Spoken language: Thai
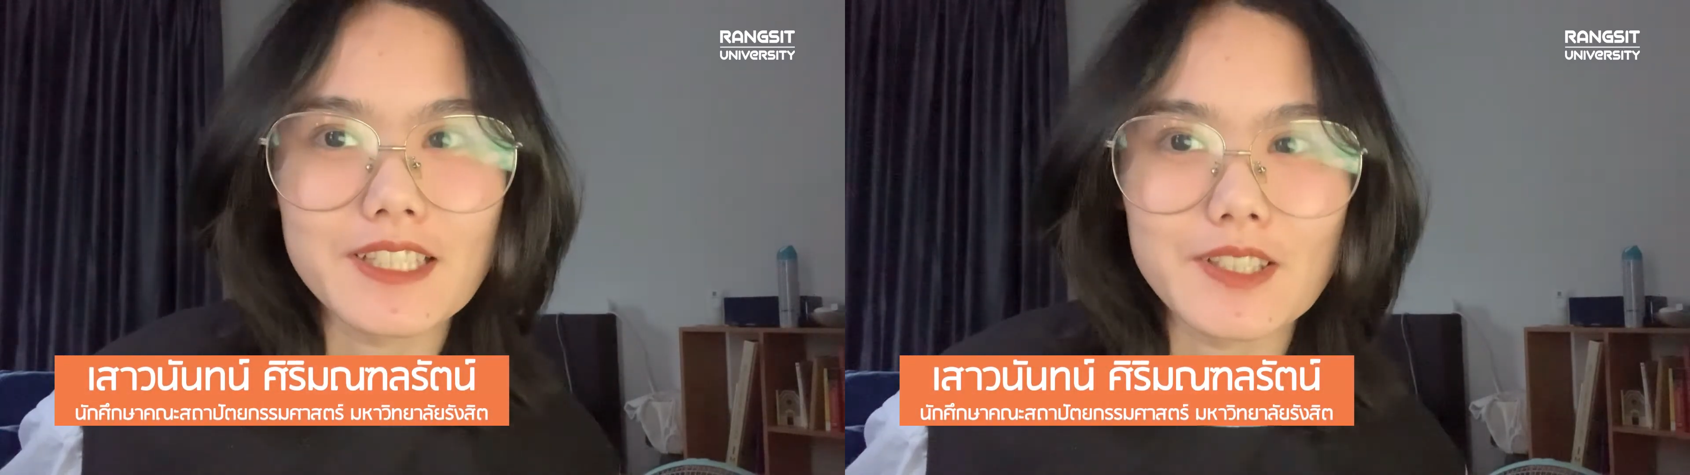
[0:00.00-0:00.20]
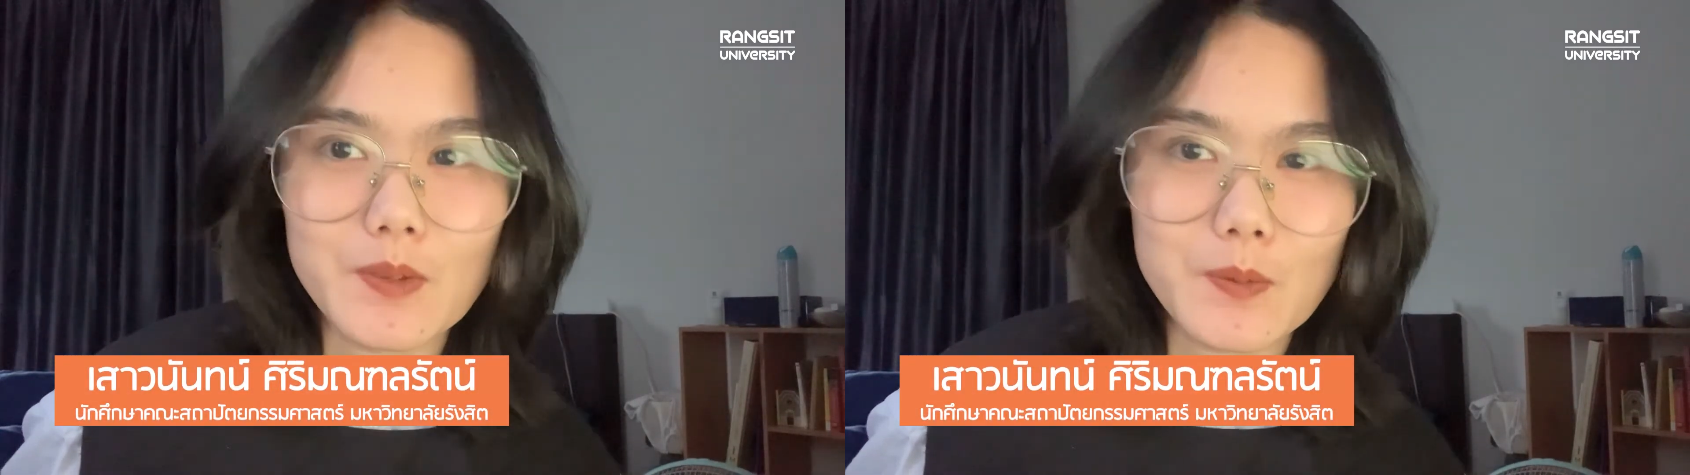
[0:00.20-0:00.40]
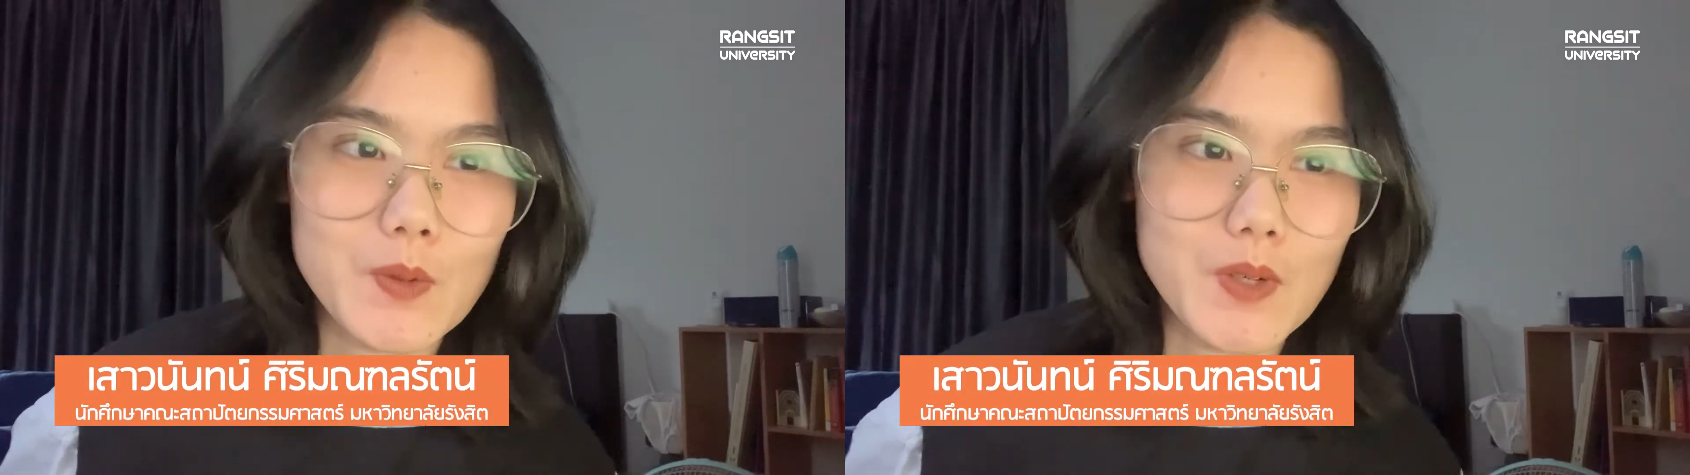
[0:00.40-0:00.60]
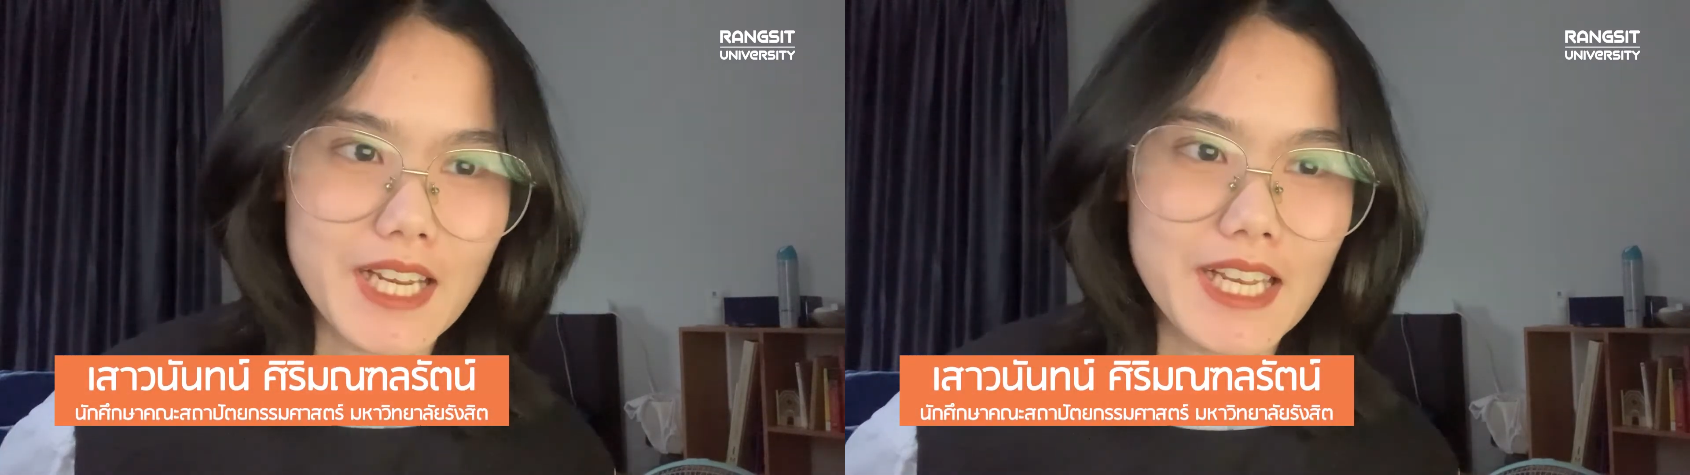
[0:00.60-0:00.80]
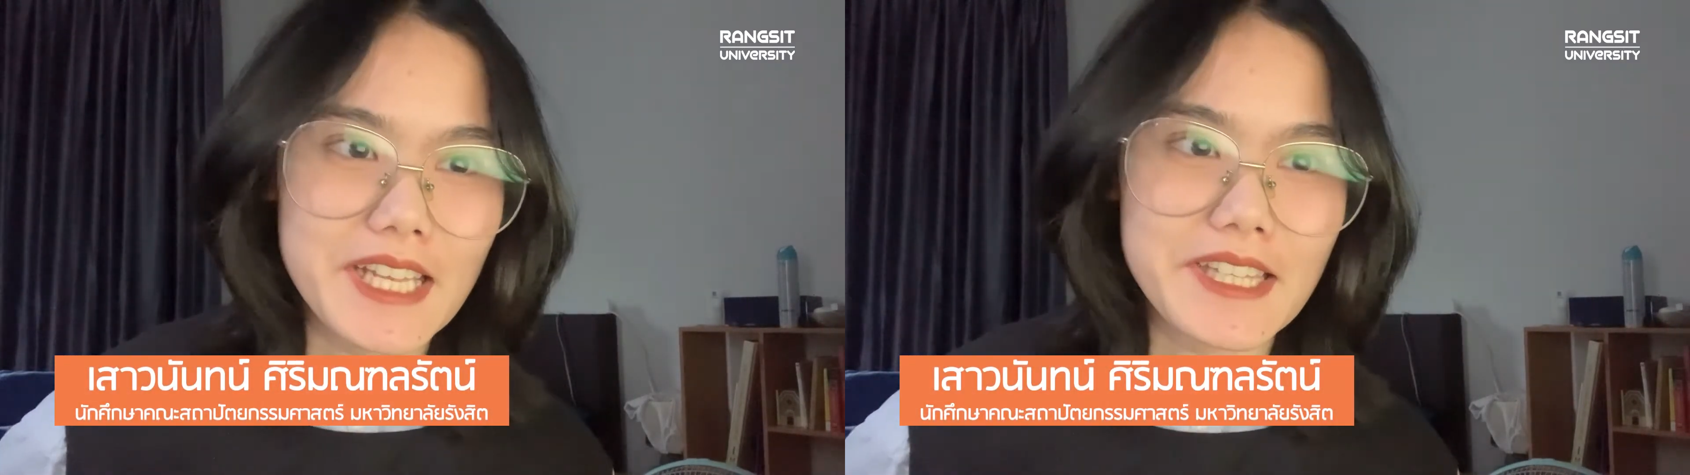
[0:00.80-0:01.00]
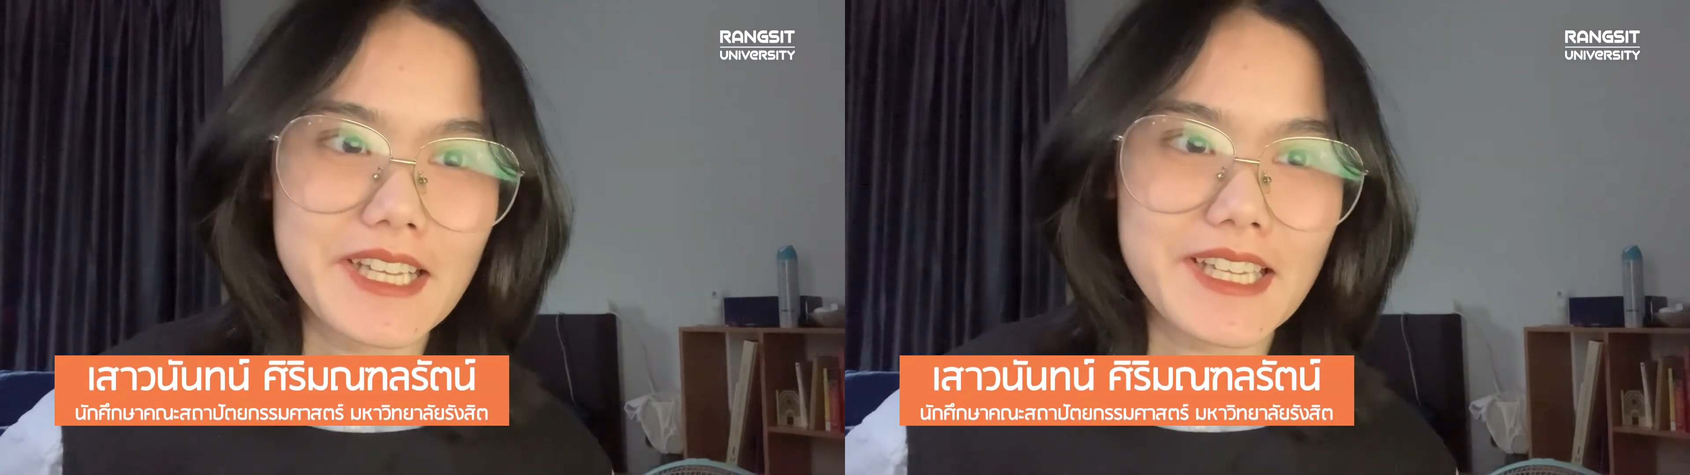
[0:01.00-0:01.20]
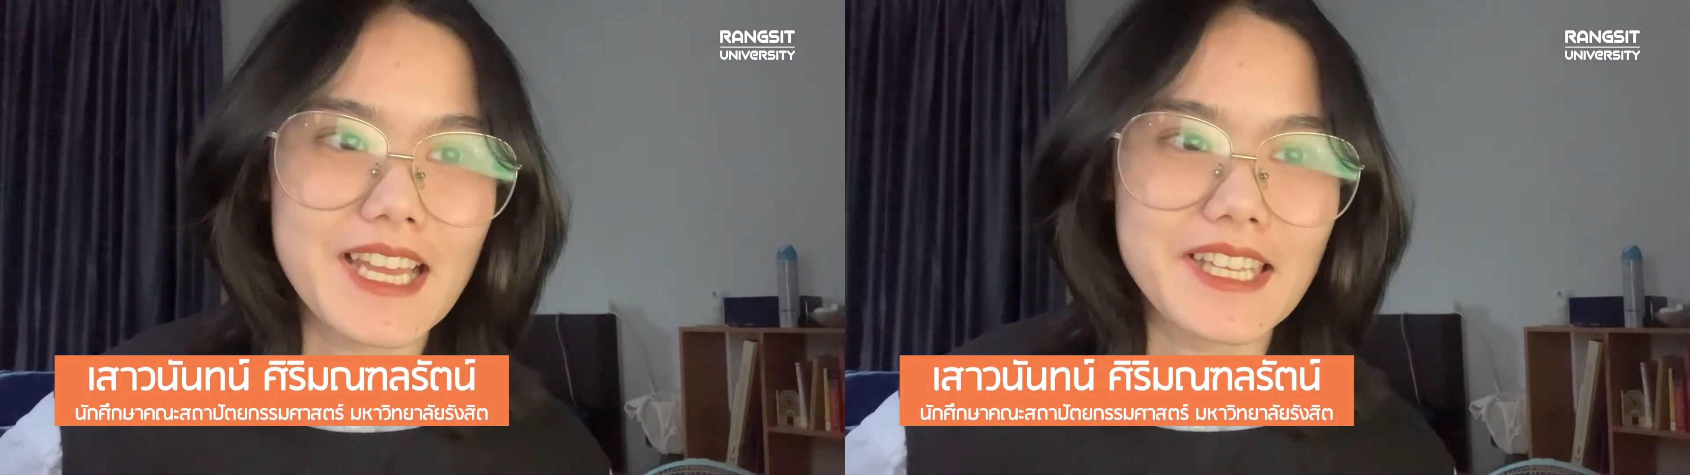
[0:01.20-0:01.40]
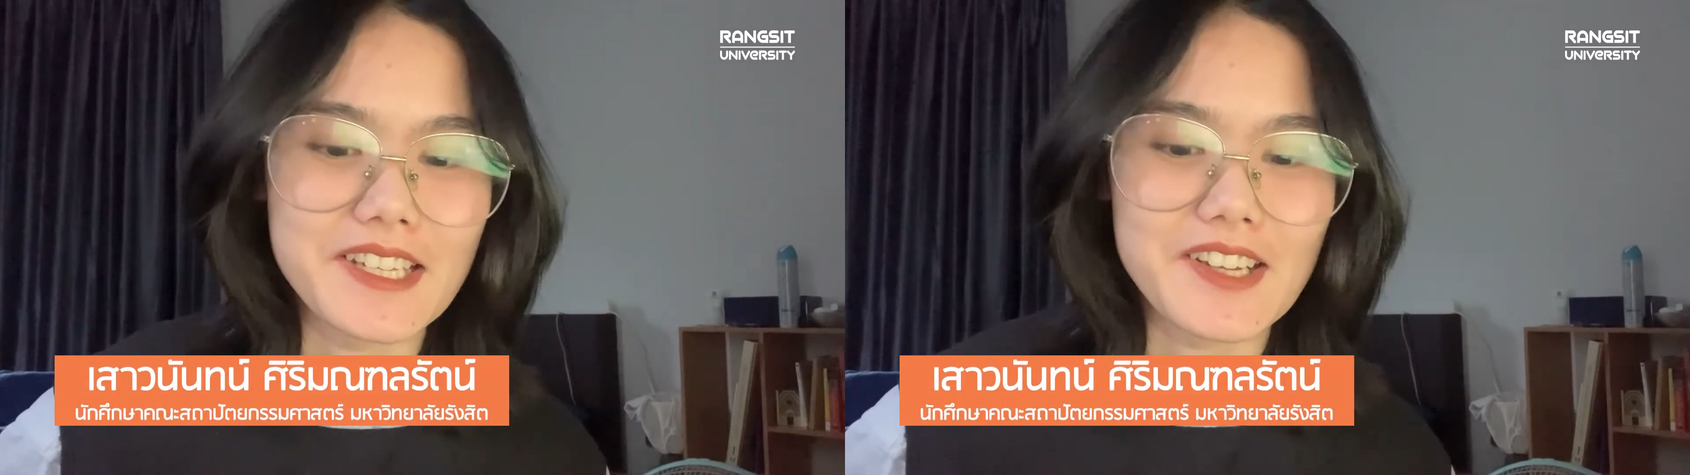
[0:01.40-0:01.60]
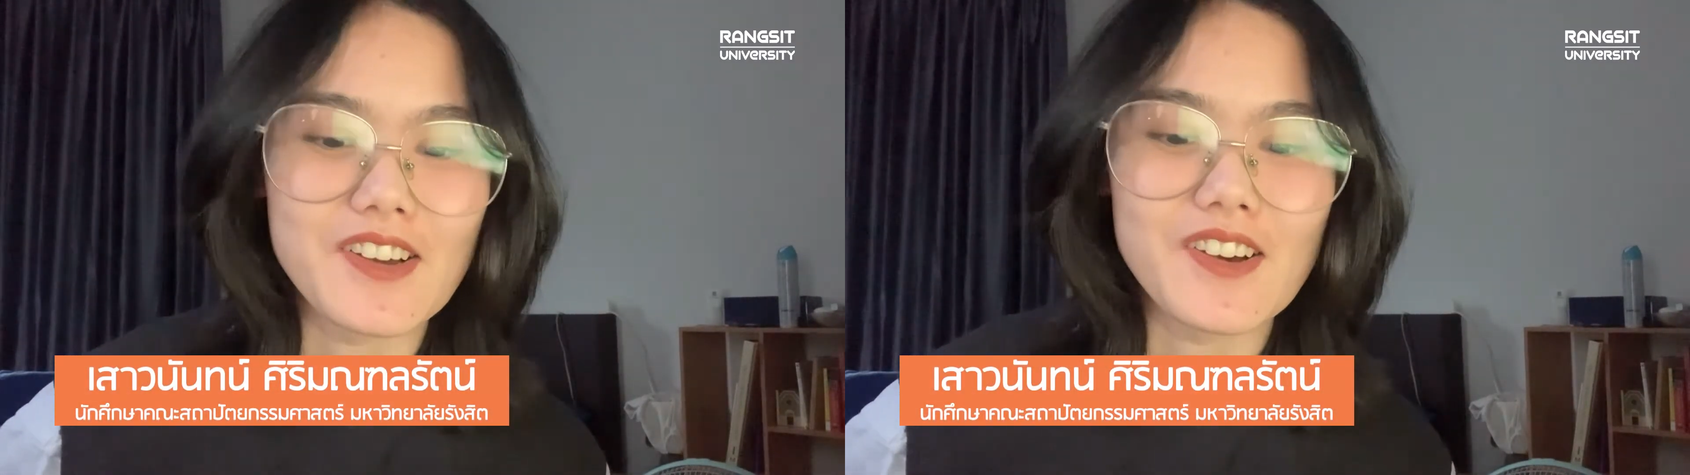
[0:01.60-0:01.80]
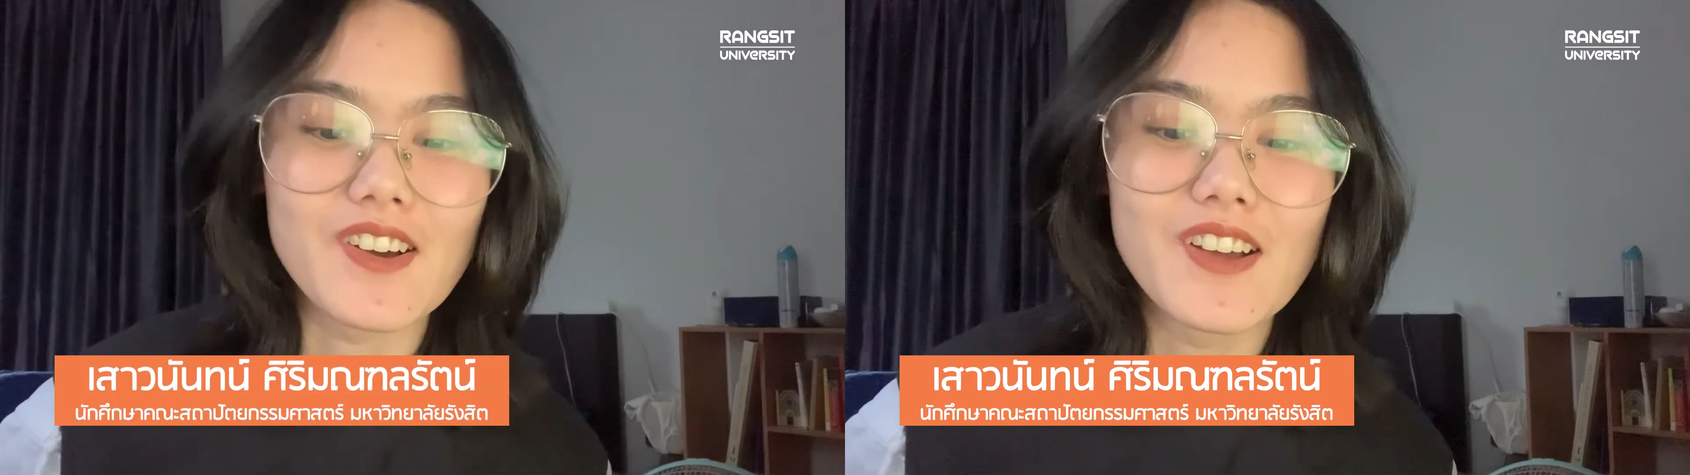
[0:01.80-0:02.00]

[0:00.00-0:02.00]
จะต้องพูดอะไรสักอย่างหนึ่งก็